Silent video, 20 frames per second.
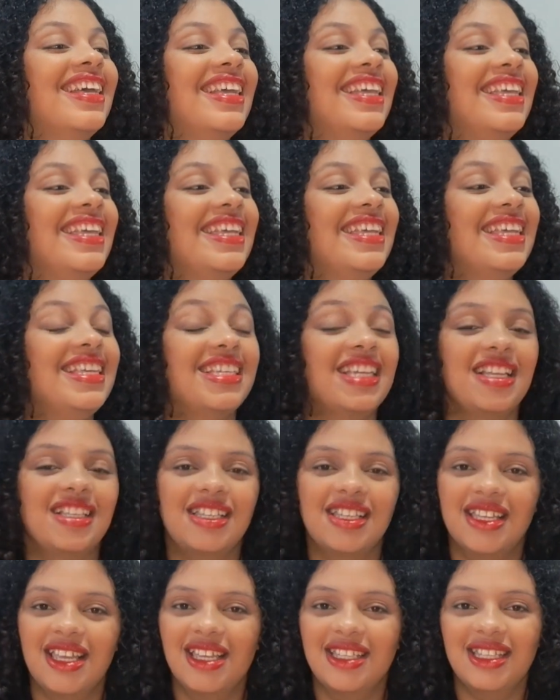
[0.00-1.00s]
E,
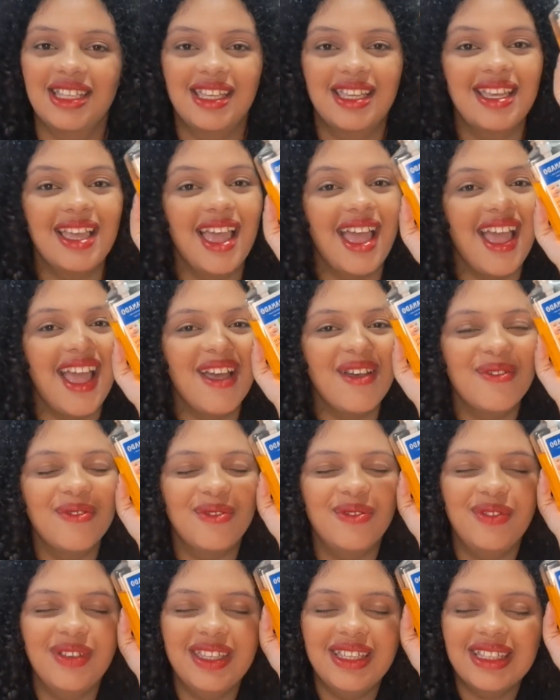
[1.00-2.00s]
gente, esse aqui é
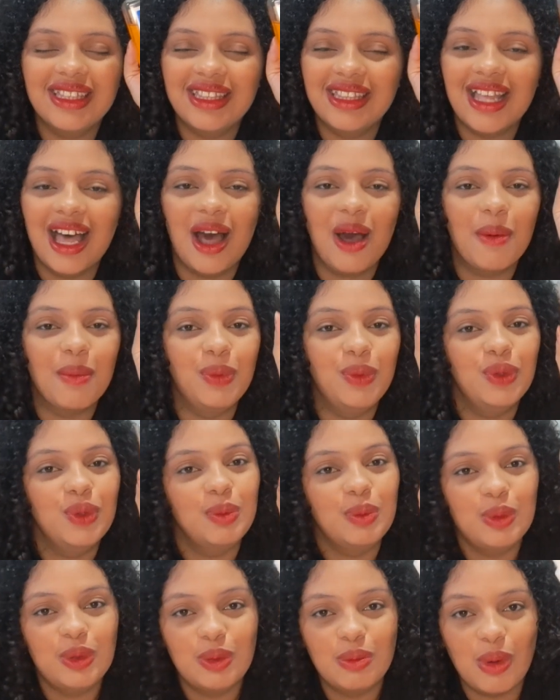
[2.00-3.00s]
vida. Muito,
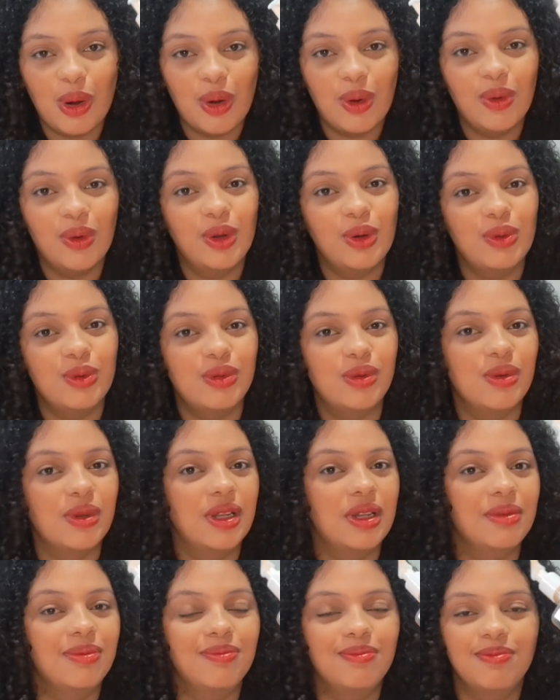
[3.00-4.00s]
muito bom. Eu uso
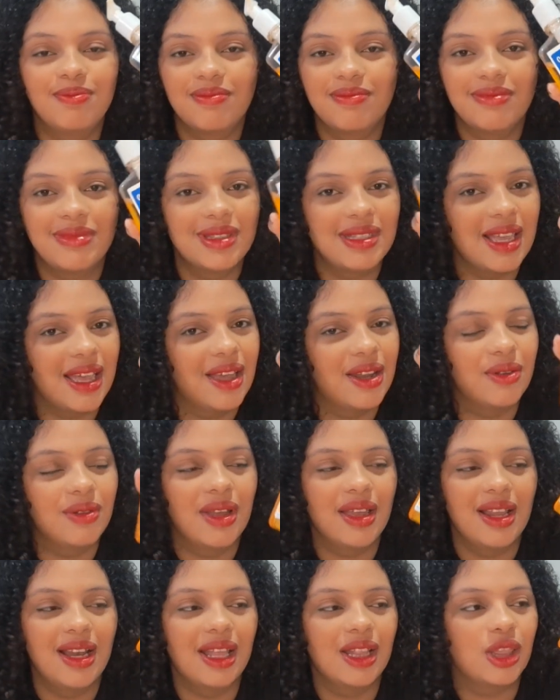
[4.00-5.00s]
ele, sério,
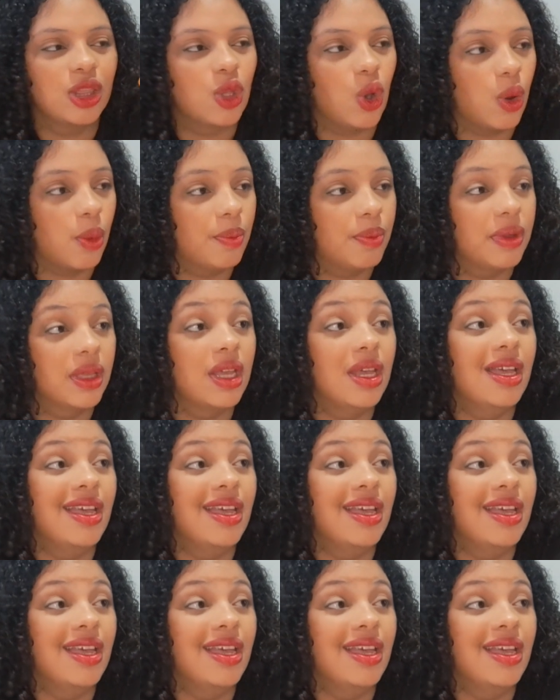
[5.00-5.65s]
ele é top.